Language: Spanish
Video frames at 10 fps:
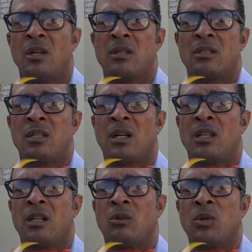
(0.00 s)
sigue la
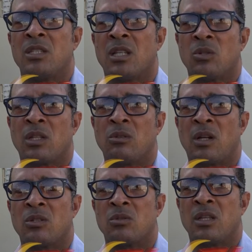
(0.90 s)
delincuencia azotando
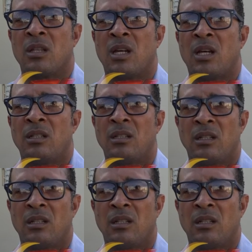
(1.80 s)
a la sociedad